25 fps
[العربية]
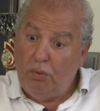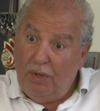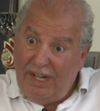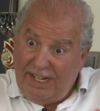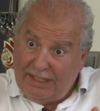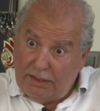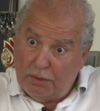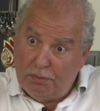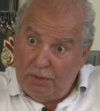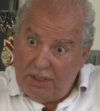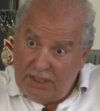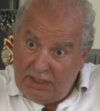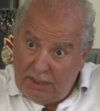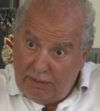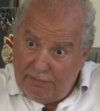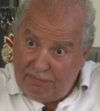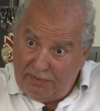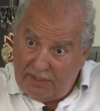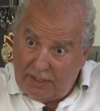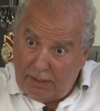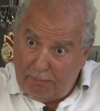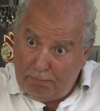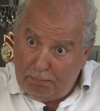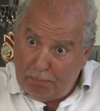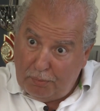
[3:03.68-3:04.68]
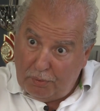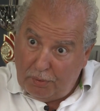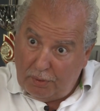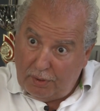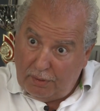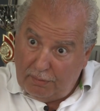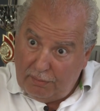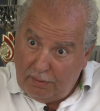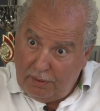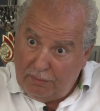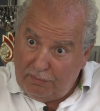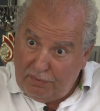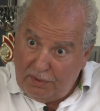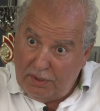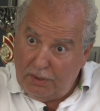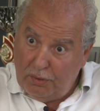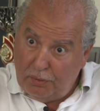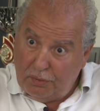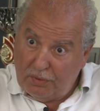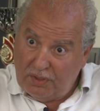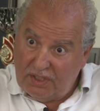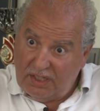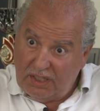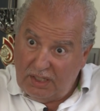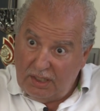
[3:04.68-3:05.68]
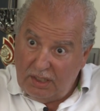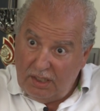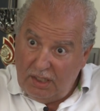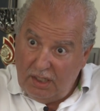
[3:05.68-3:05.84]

ويعطيو لنا في الرابور فينونسي